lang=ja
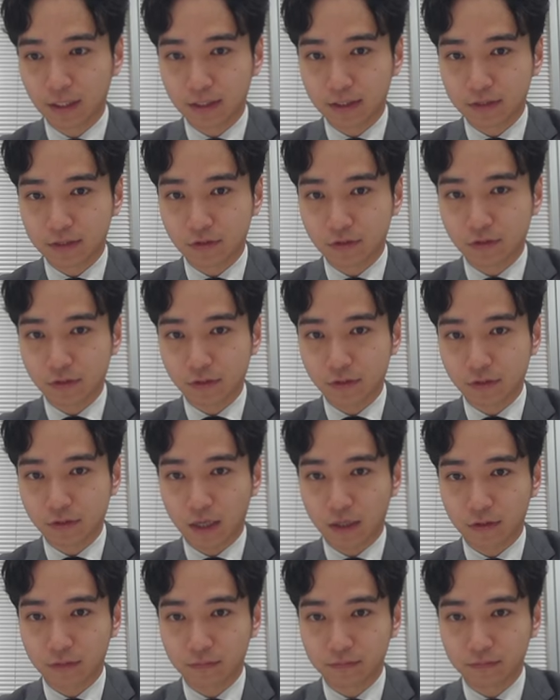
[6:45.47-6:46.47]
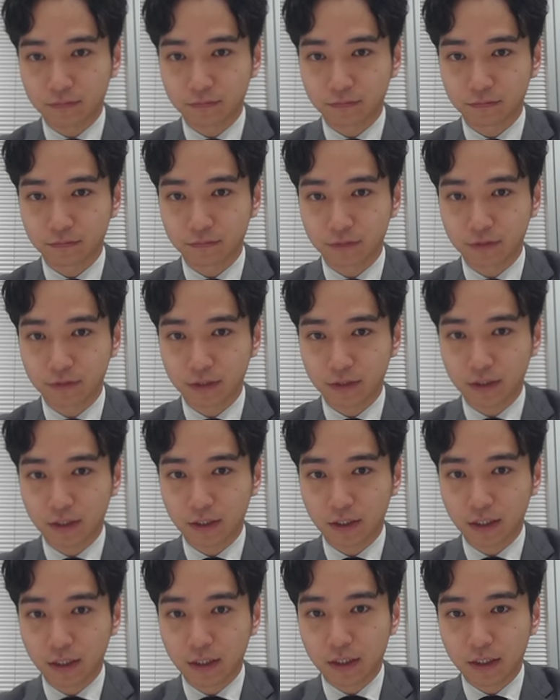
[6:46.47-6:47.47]
続いて
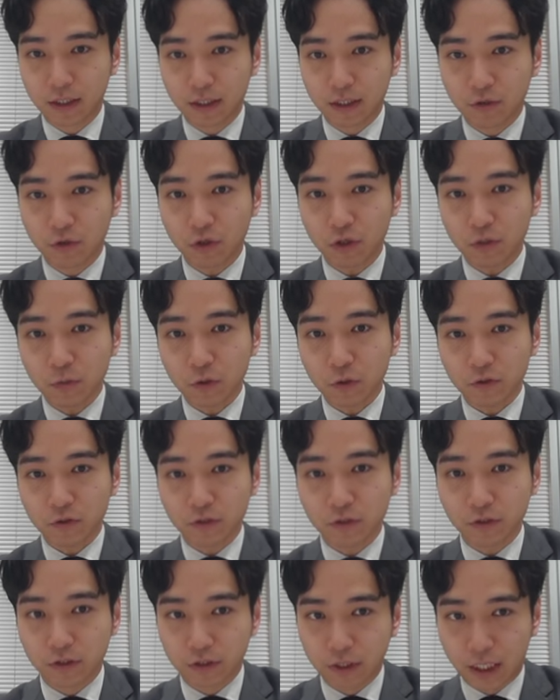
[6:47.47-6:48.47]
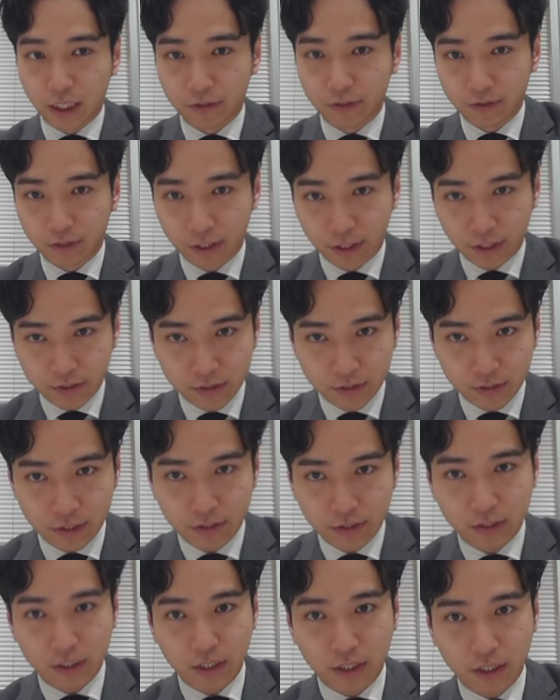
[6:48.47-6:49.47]
これもよくあるケース
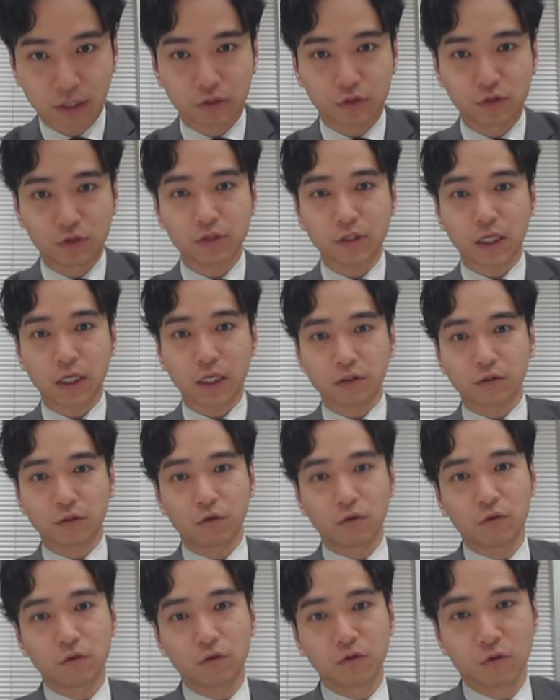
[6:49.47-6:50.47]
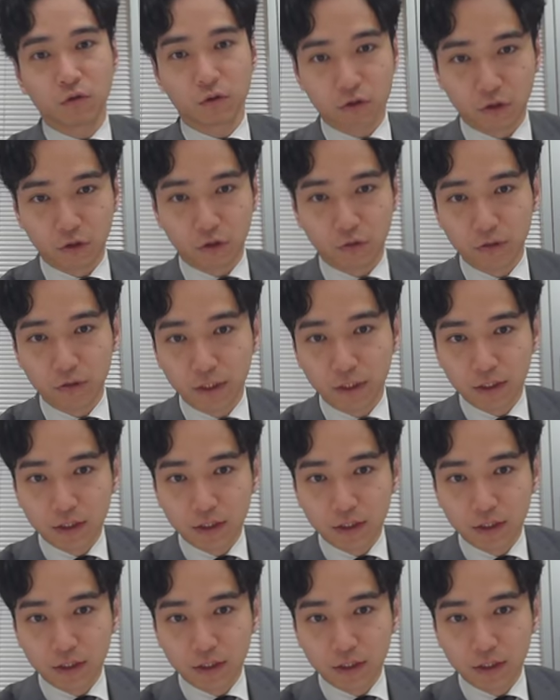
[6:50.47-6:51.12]
です。えー、住宅ローン控除。